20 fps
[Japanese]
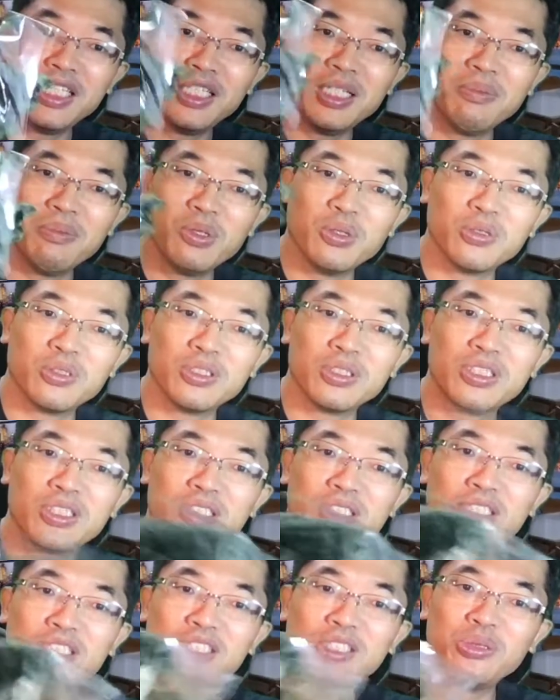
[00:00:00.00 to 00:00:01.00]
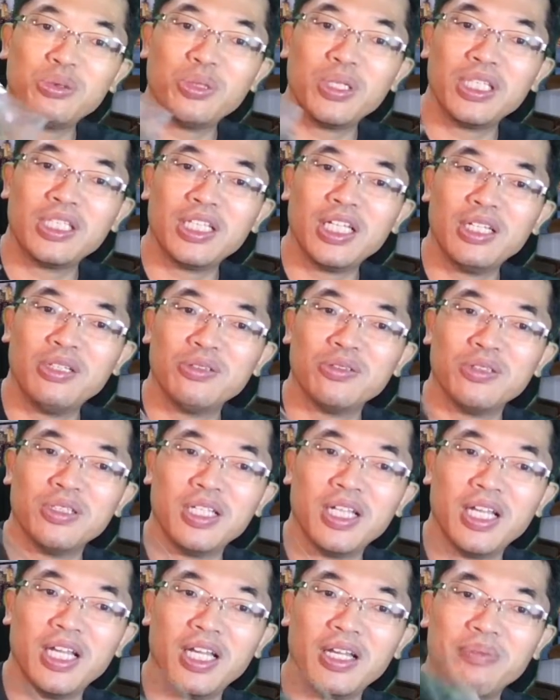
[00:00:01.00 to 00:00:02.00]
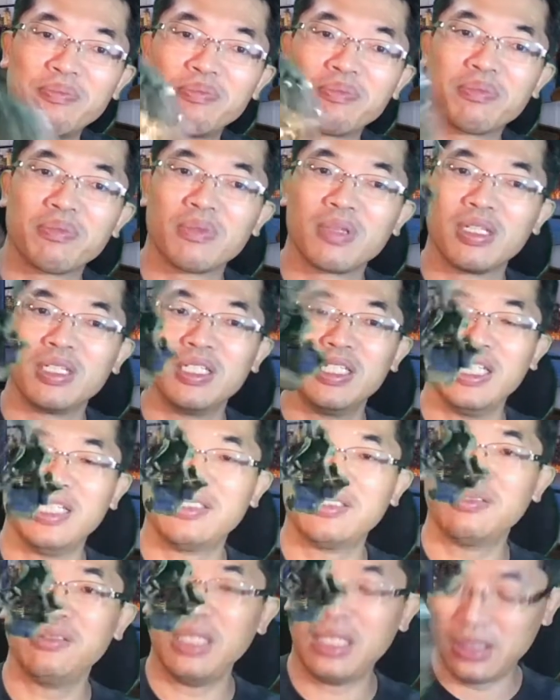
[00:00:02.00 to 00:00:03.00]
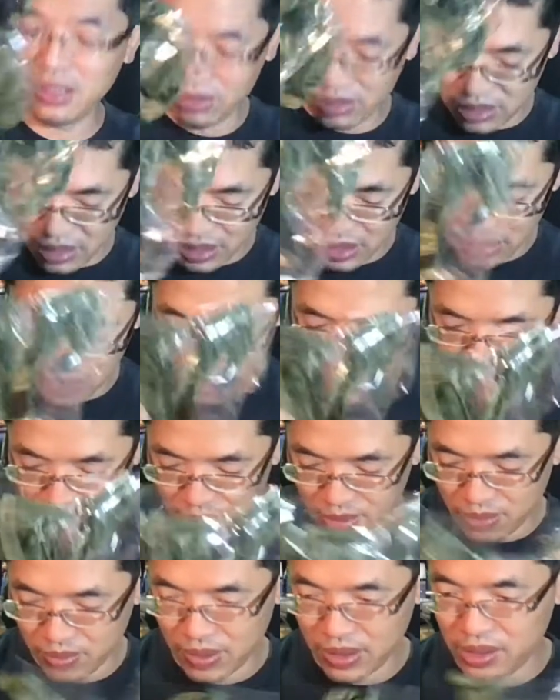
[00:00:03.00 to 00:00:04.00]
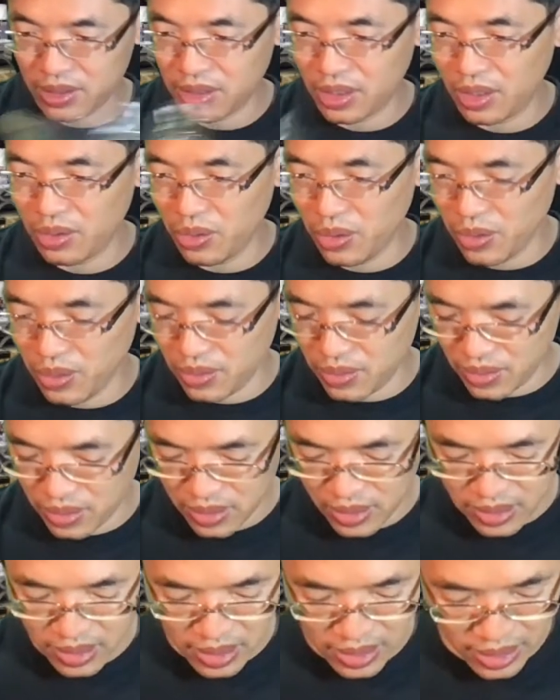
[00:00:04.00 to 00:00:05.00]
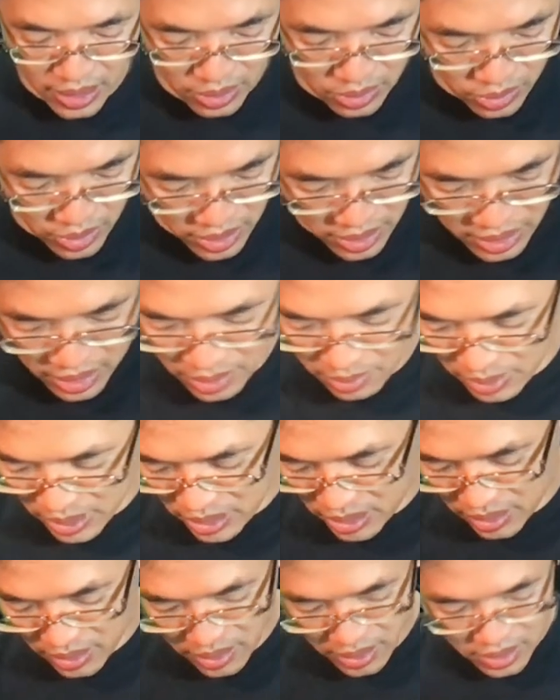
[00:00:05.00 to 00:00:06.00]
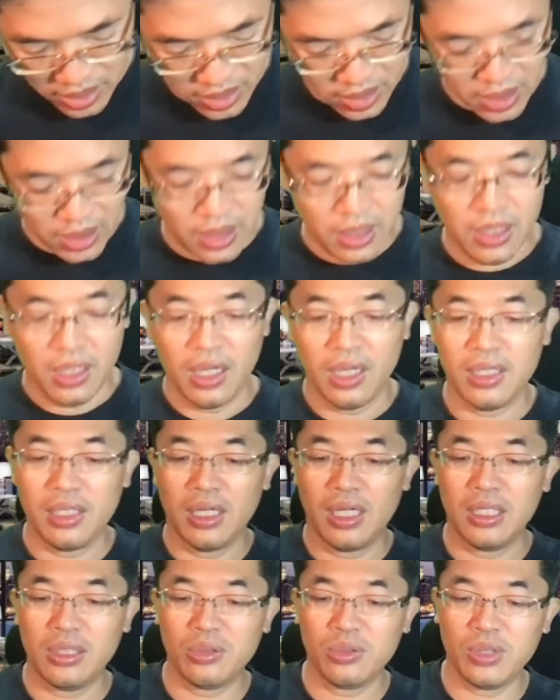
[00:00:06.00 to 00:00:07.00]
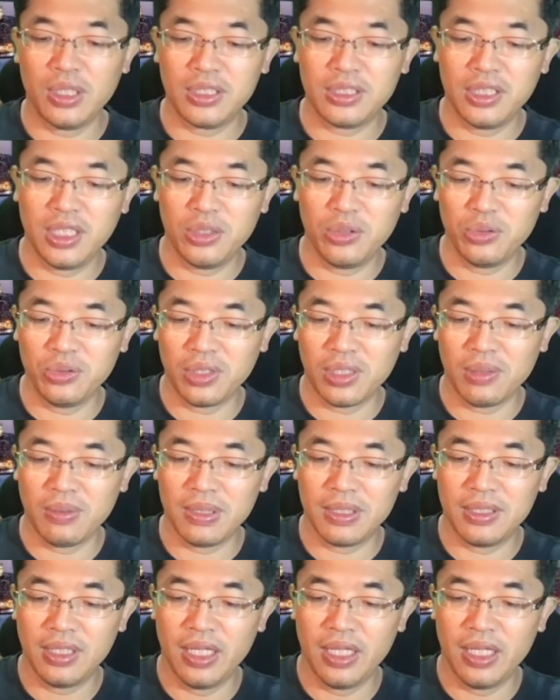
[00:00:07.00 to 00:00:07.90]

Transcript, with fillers: ね、もう、売れているんで、なってるんじゃないかと思いますけど、はい、これ買いました。はい、あとです。どんどんいきます。